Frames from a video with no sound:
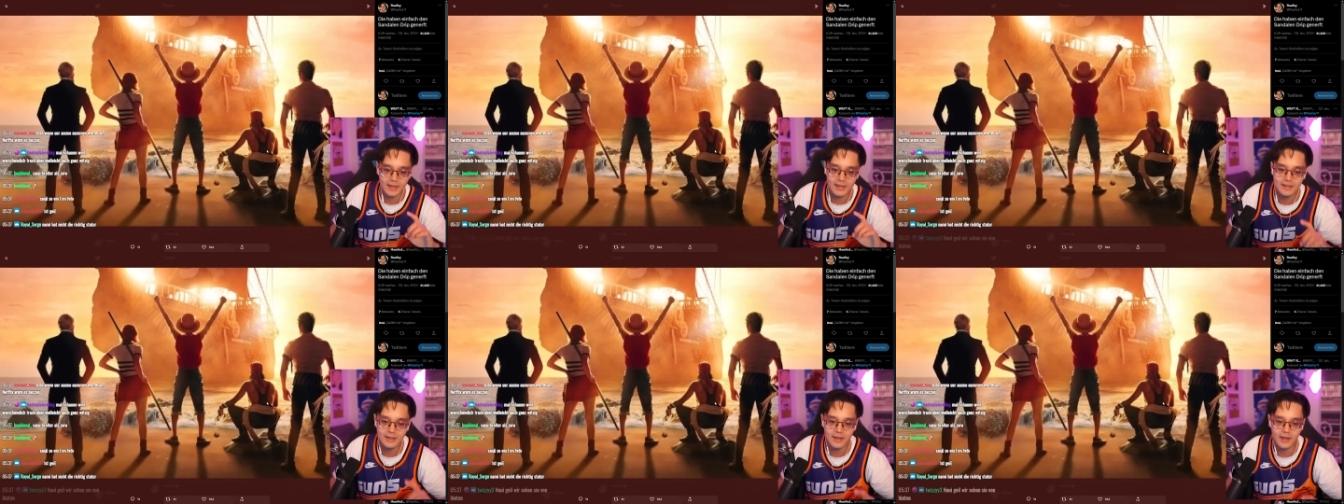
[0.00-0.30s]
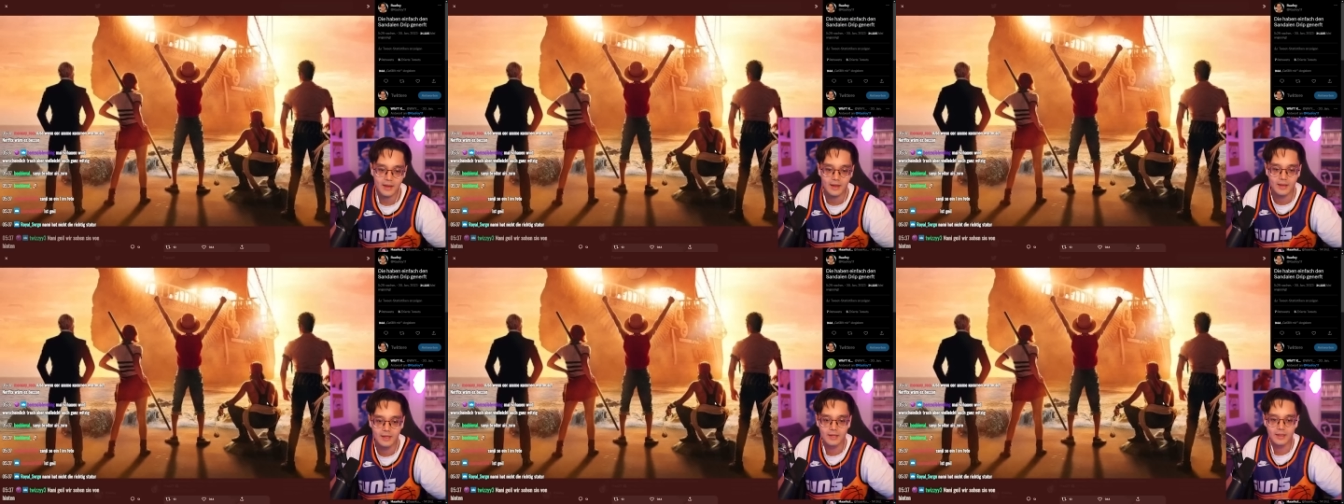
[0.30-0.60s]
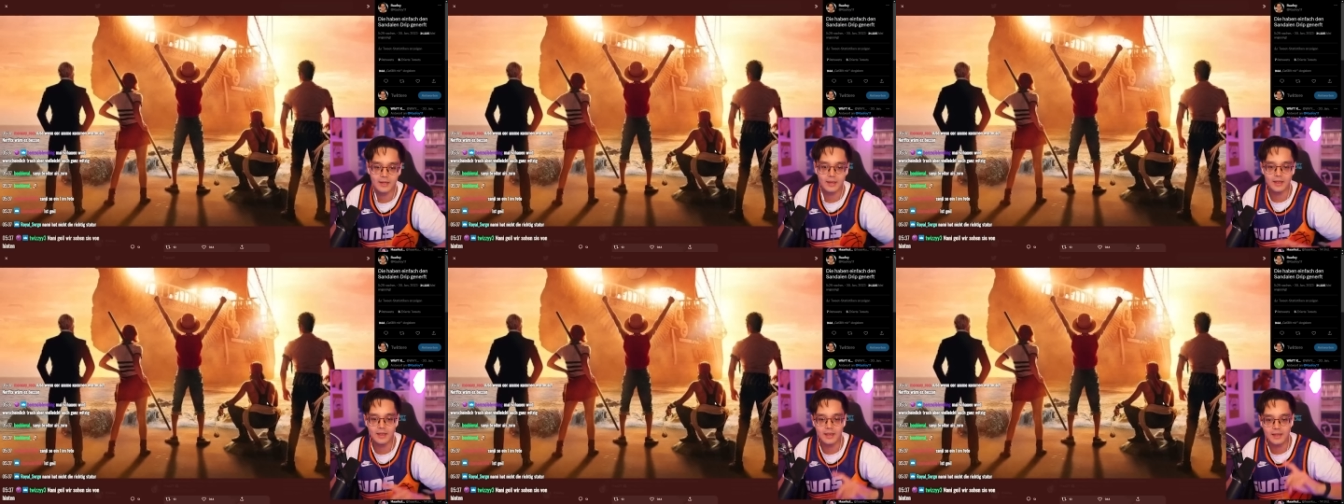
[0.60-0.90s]
in der,
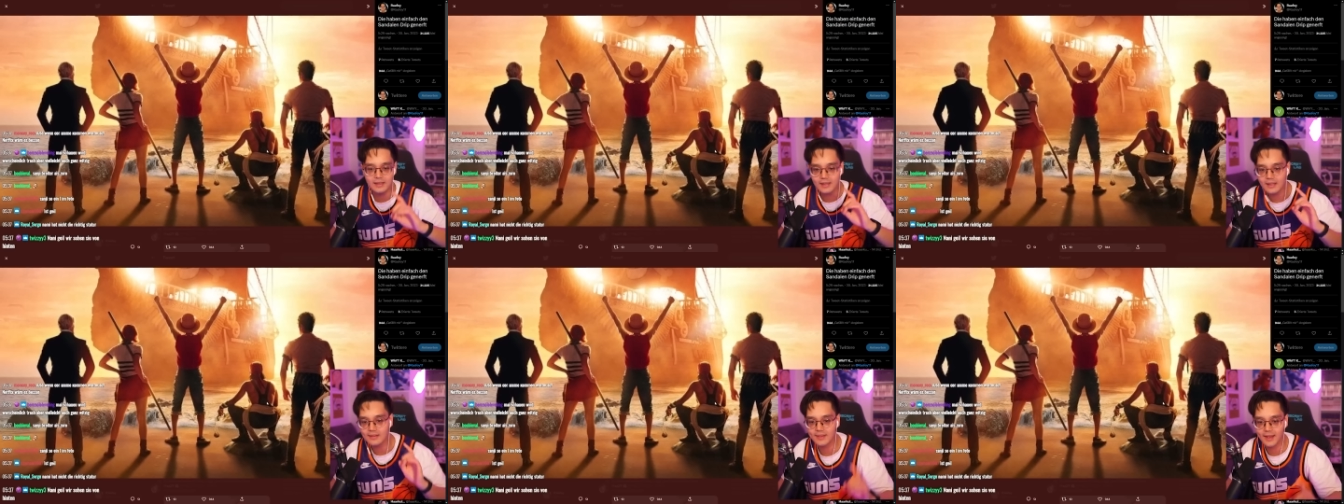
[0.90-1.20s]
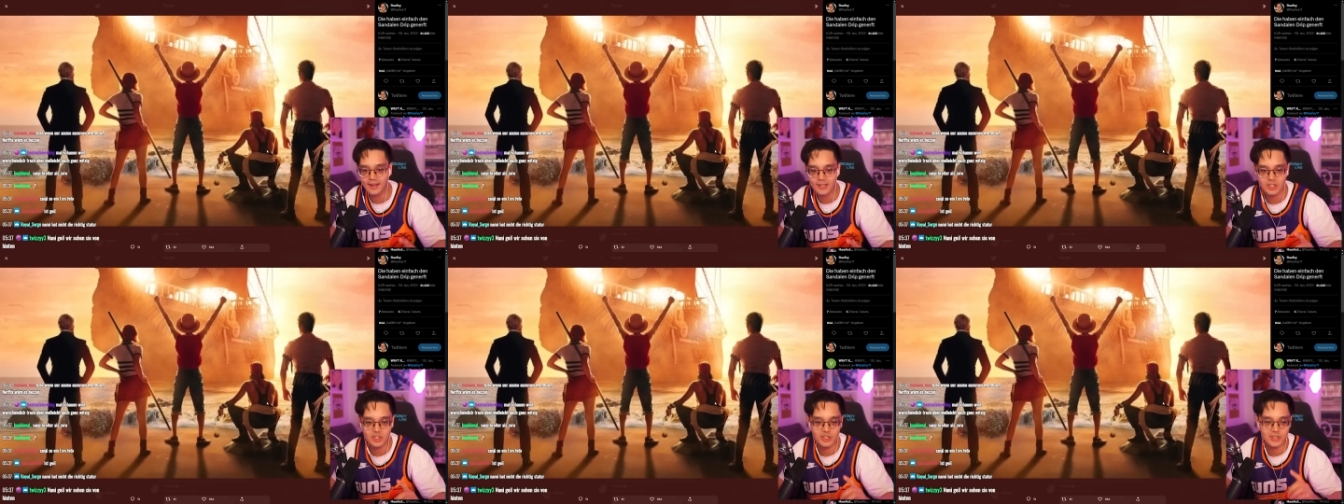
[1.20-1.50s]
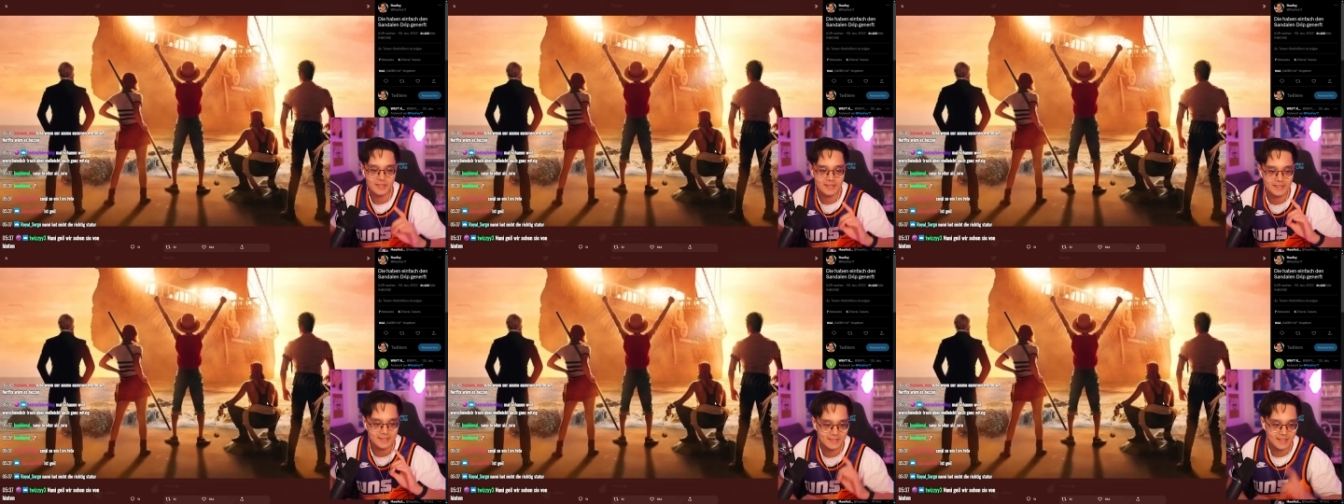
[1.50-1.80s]
äh, in der
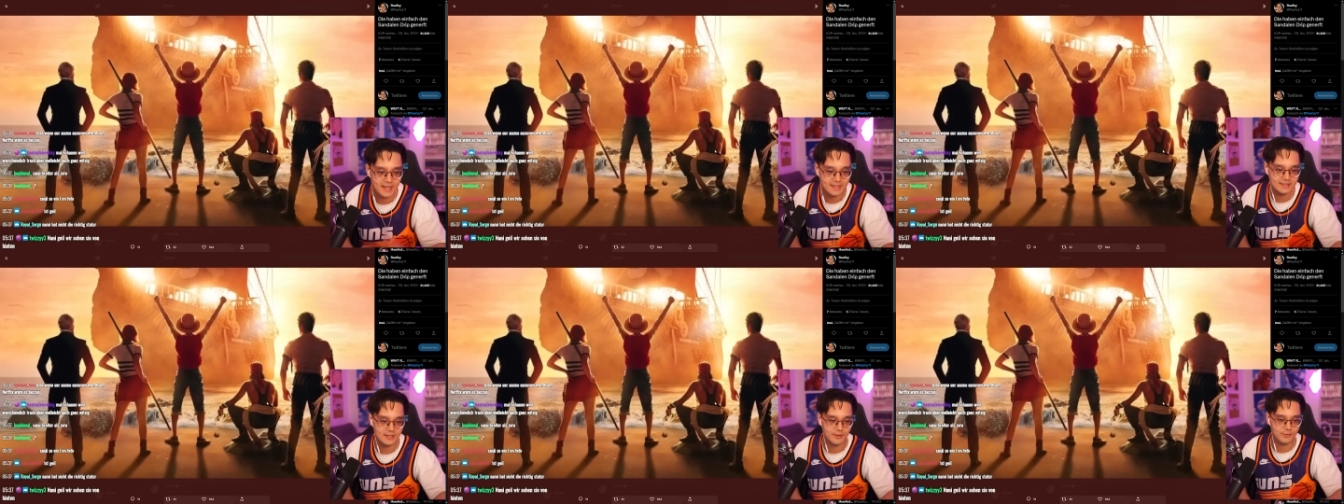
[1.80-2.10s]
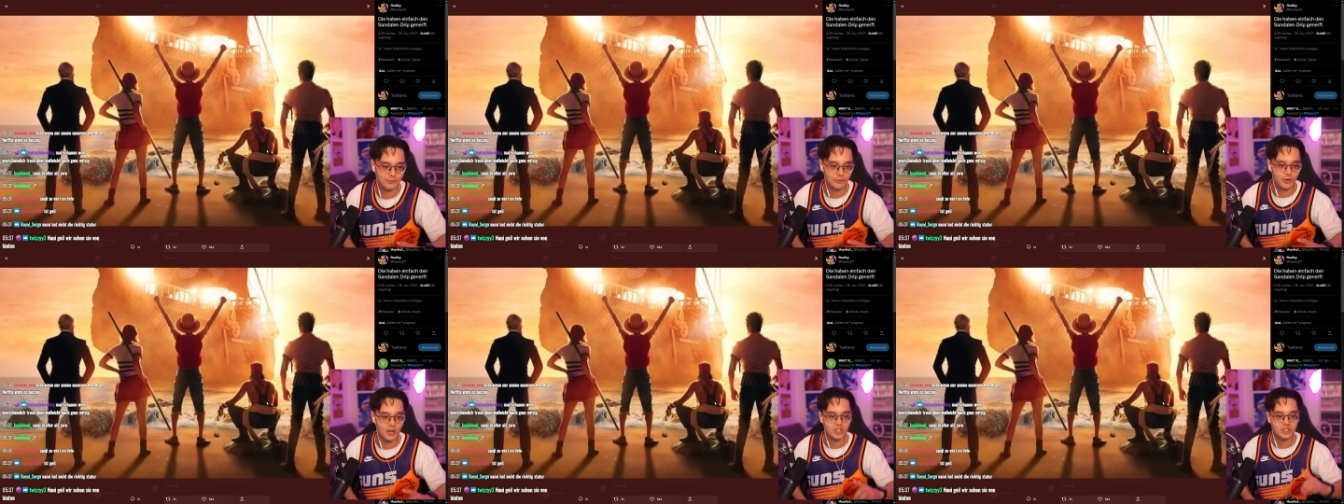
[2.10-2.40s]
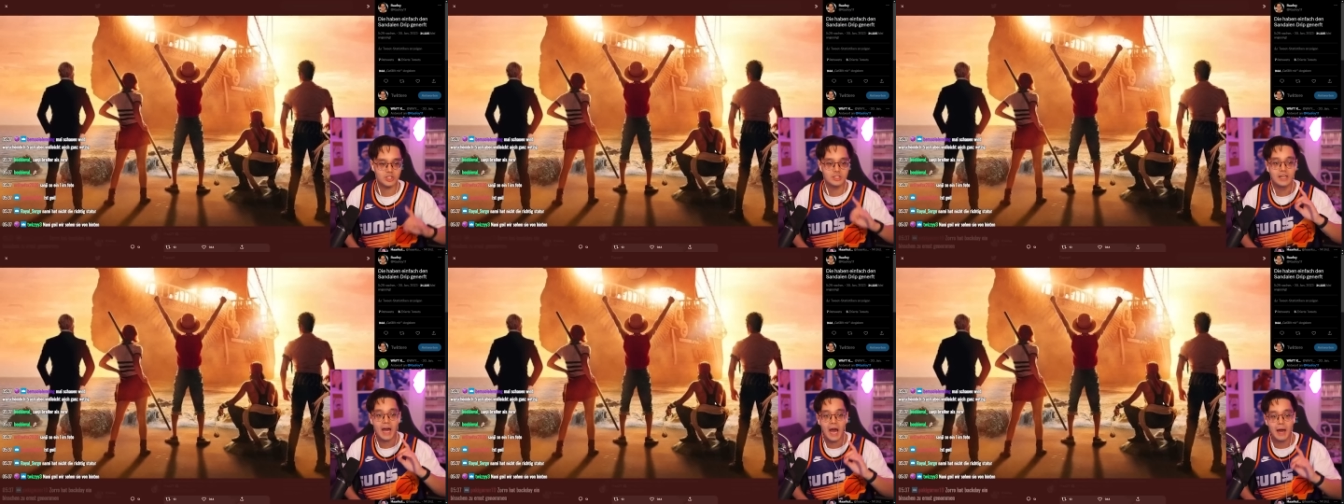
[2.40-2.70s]
Tasche. Sehr, sehr
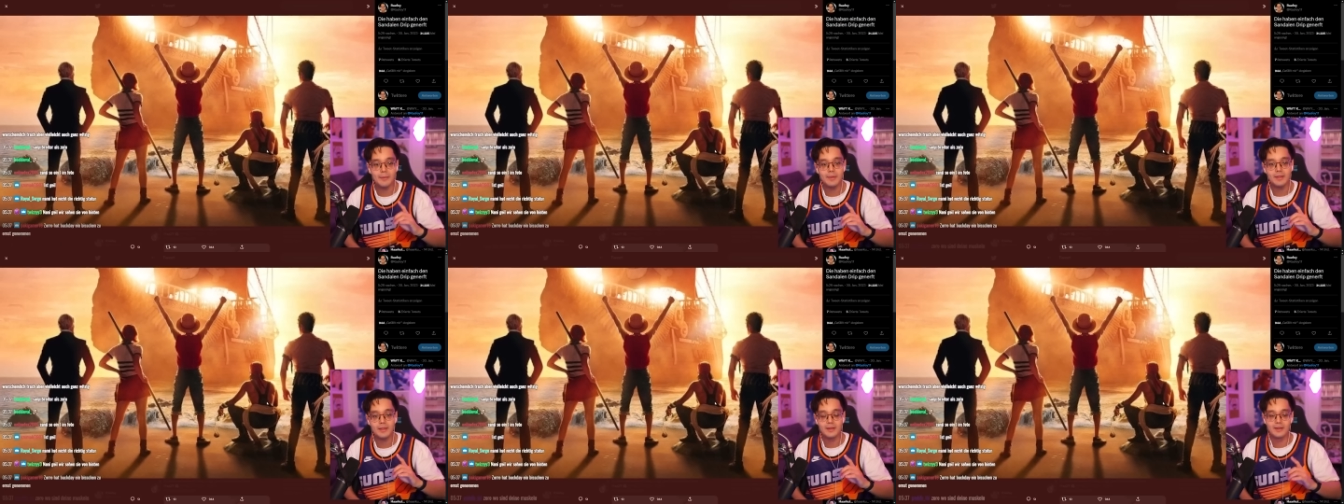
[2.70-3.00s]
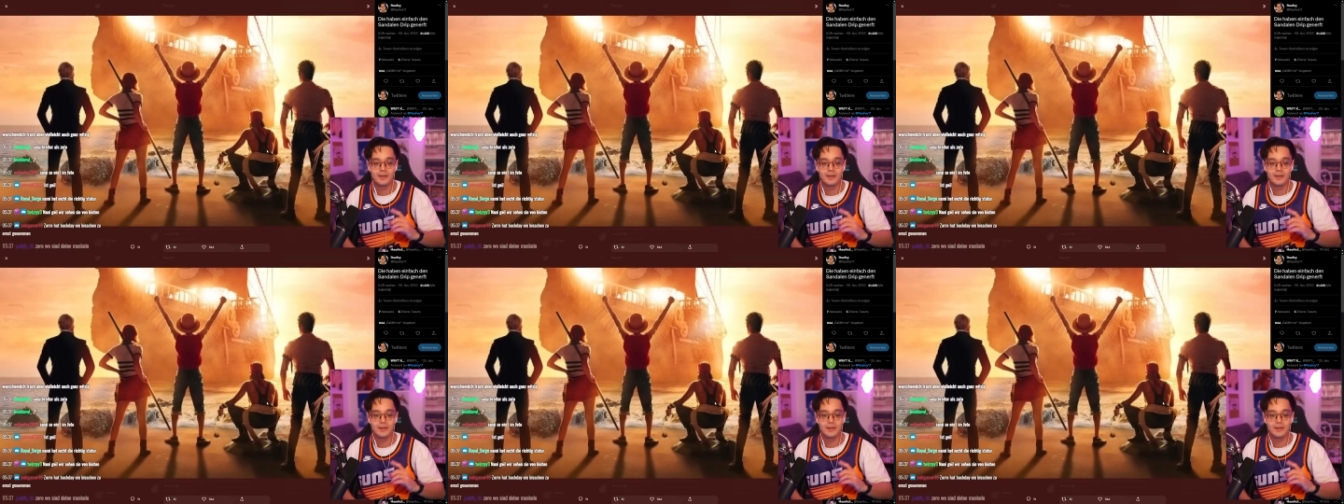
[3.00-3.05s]
fresh. Nami.